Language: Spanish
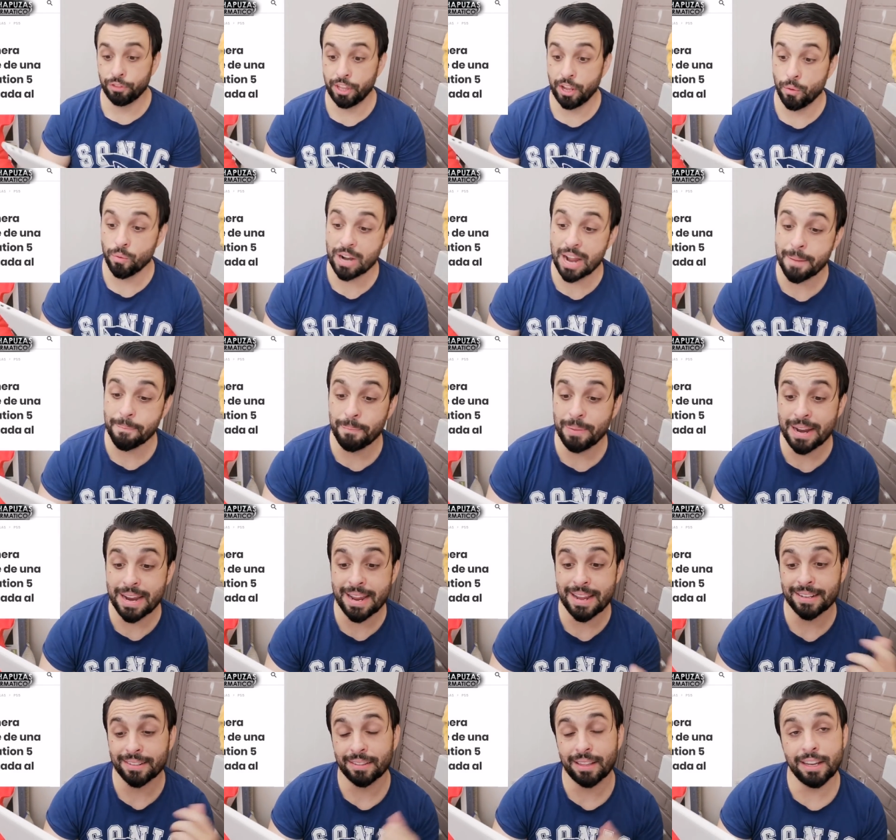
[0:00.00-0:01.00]
de una
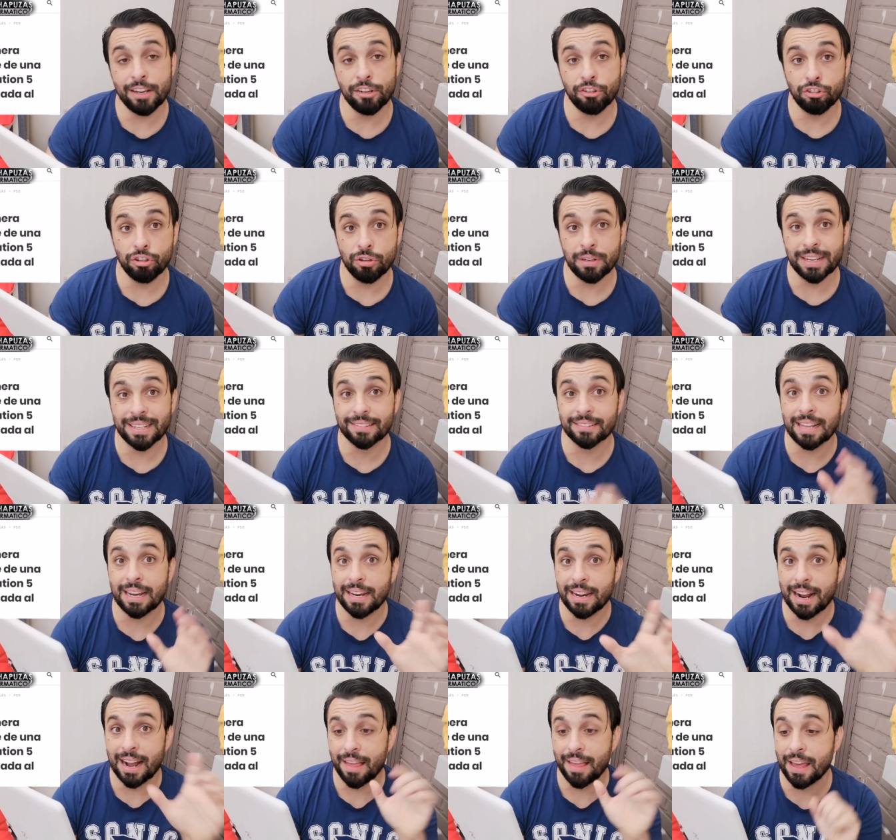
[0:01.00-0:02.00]
PlayStation
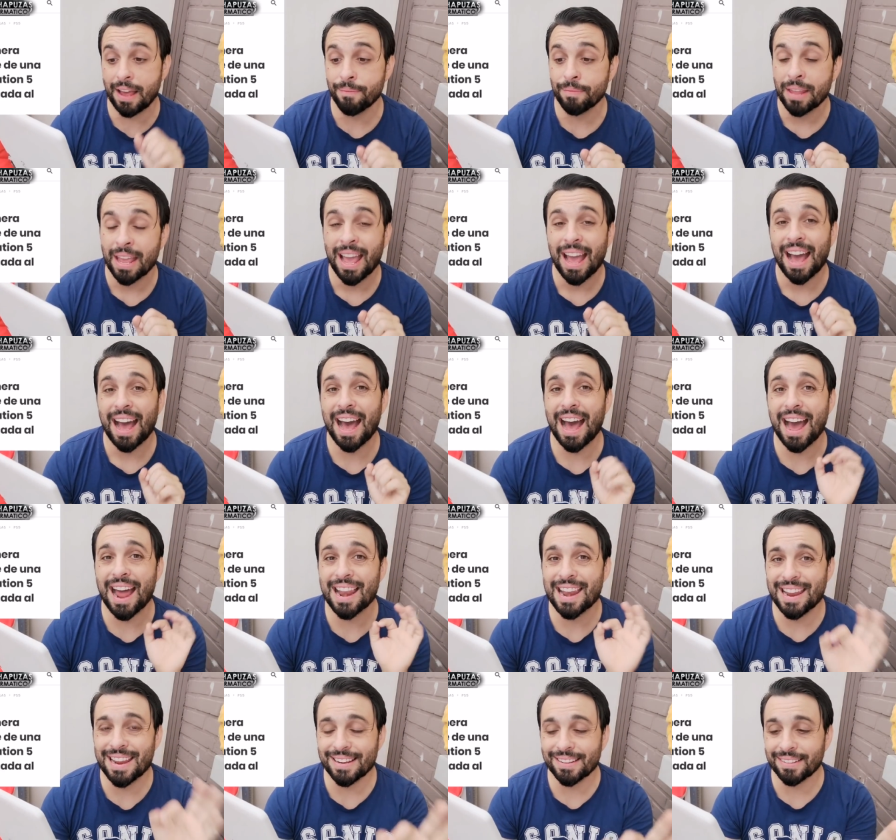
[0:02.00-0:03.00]
está ligada
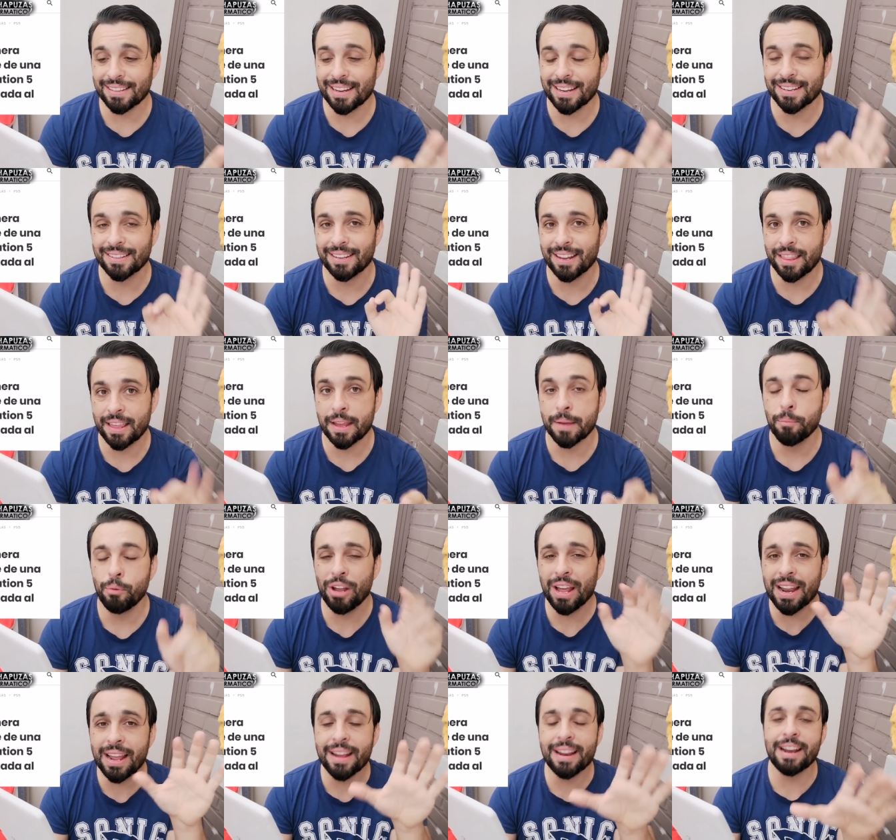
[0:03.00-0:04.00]
al SSD.
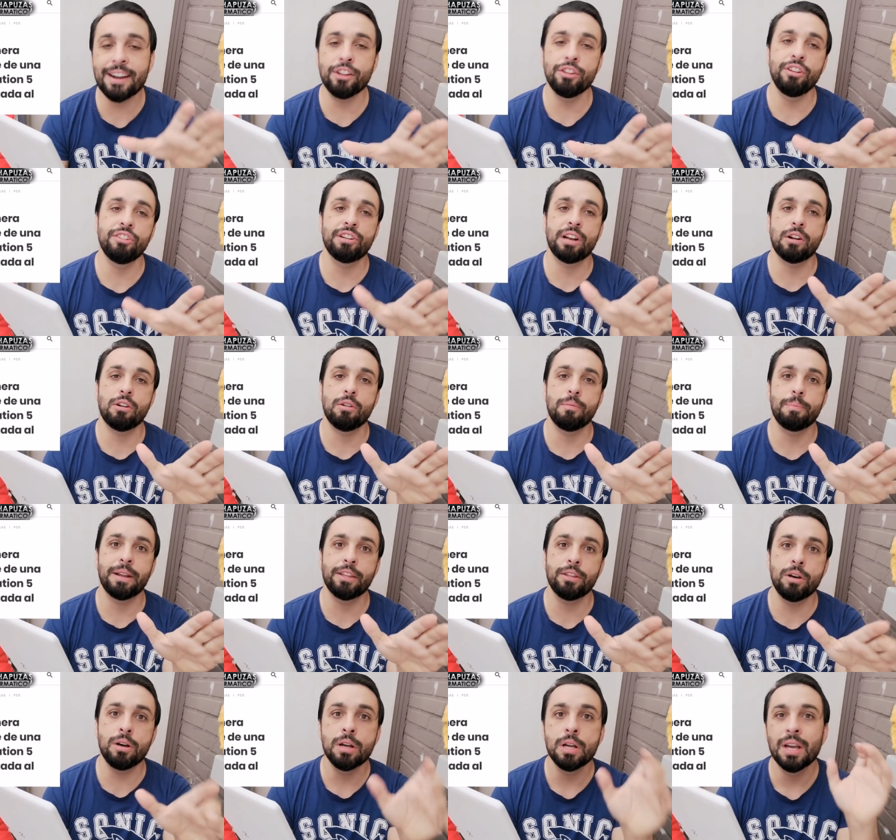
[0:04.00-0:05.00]
Voy a leer la noticia al
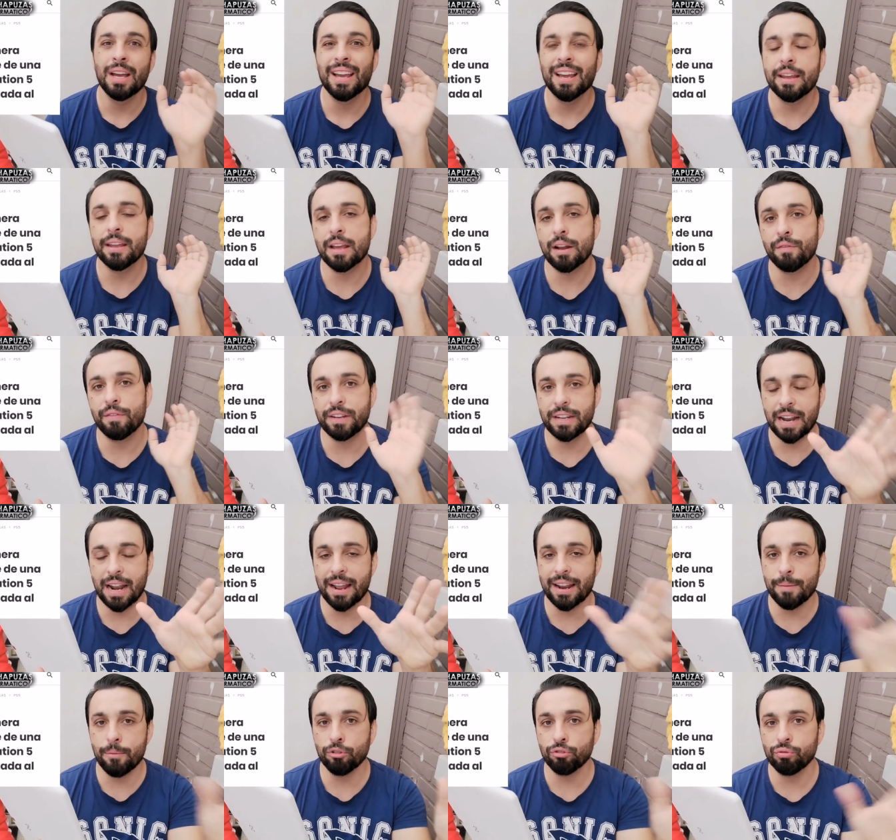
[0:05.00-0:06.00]
completo y al
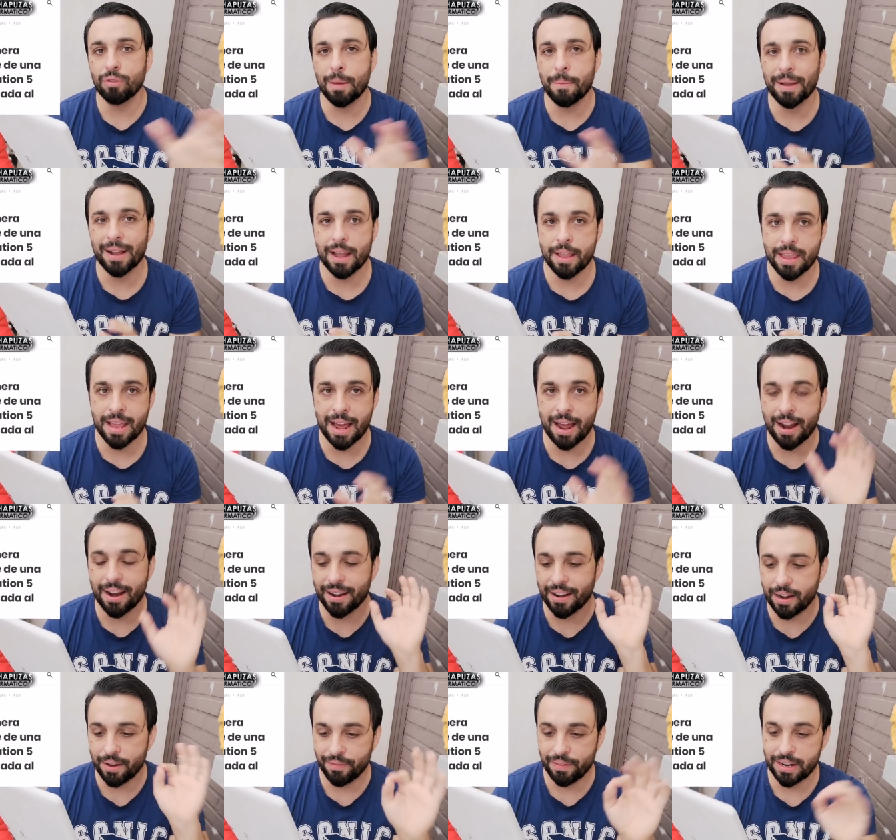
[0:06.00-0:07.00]
final haremos una pequeña
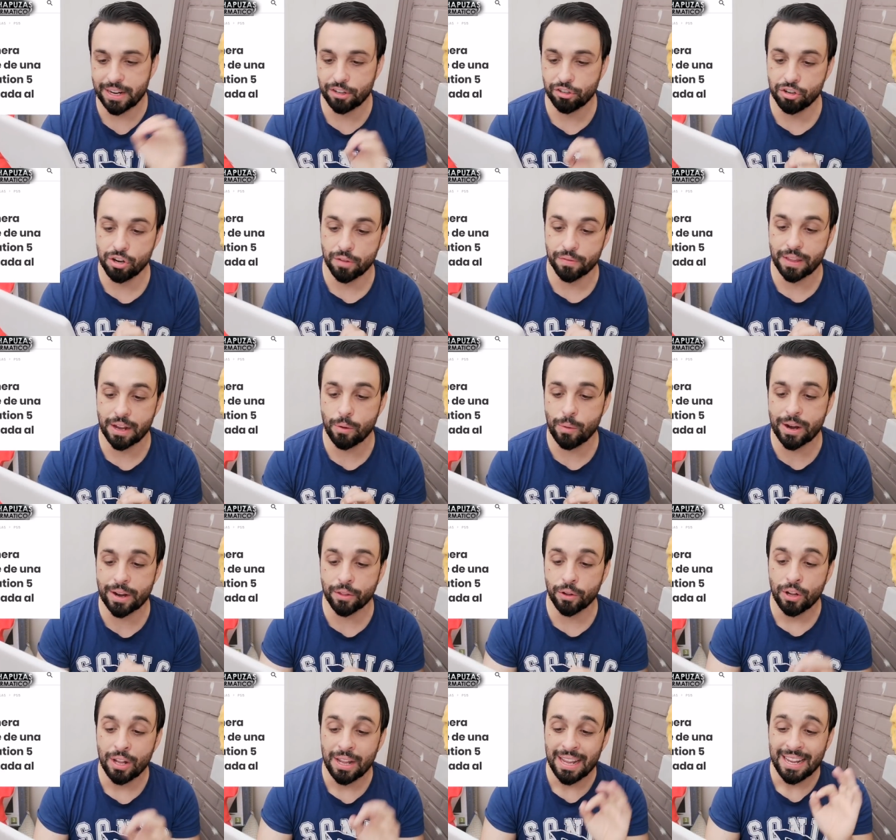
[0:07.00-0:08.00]
reflexión, ¿de
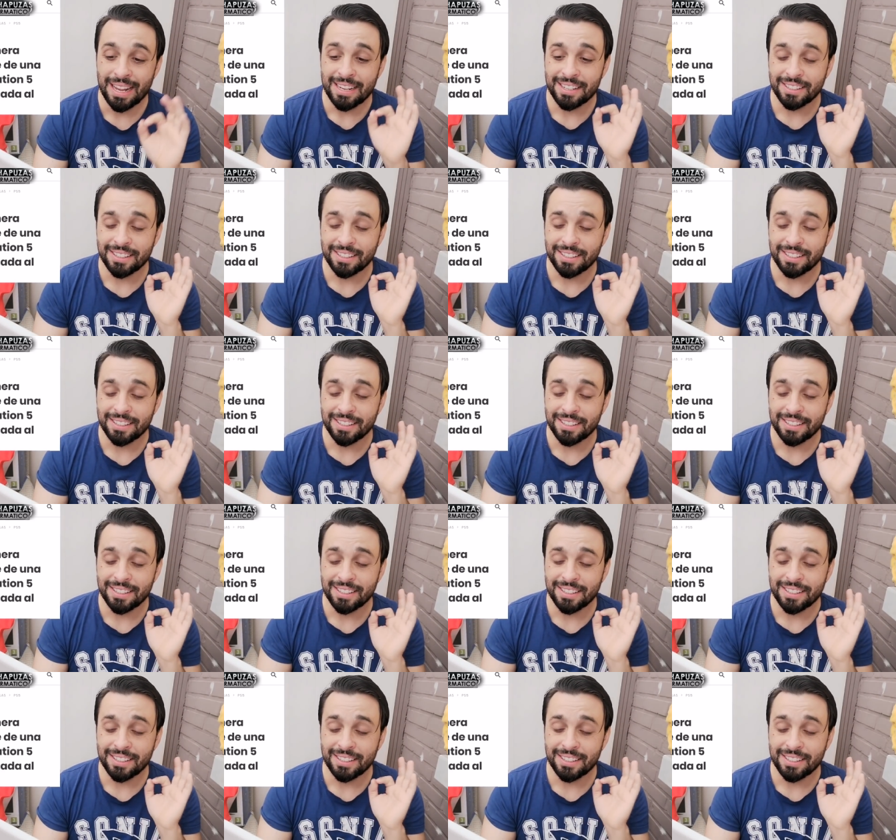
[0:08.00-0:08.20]
acuerdo?